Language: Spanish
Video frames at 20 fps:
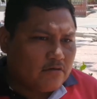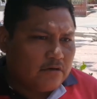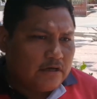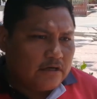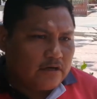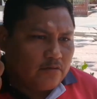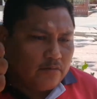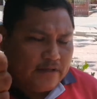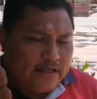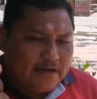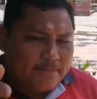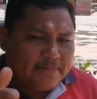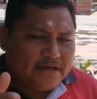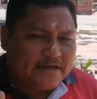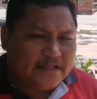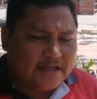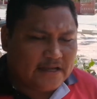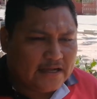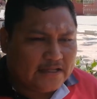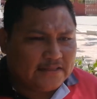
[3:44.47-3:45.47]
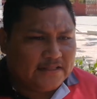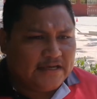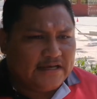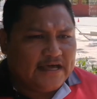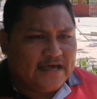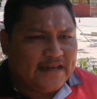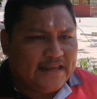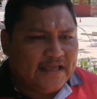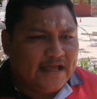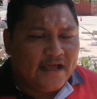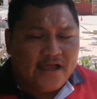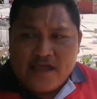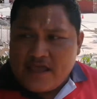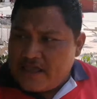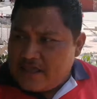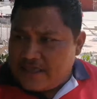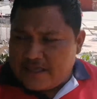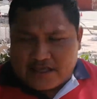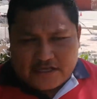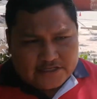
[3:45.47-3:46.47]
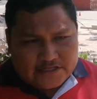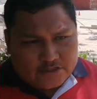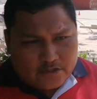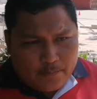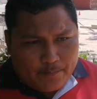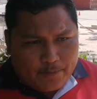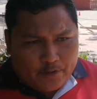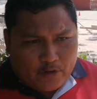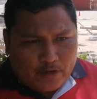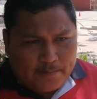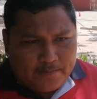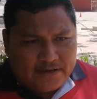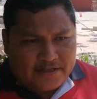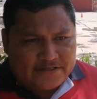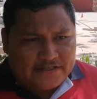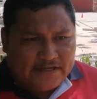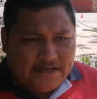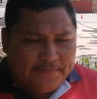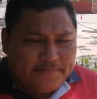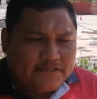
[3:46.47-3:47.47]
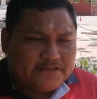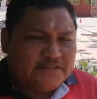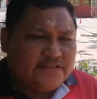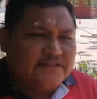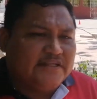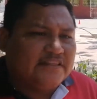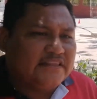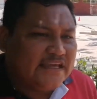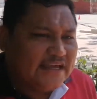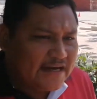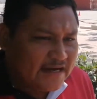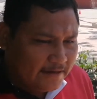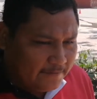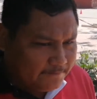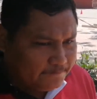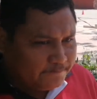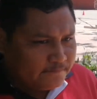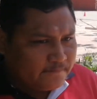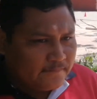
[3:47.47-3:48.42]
con la comunidad hermana de Candelaria y que son problemas de límites de tierra